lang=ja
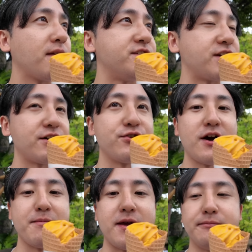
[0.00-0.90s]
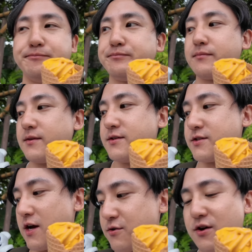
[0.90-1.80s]
四角花瓶
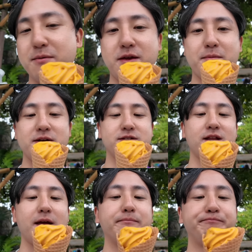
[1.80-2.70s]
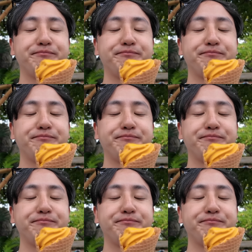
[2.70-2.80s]
四角花瓶やばいですね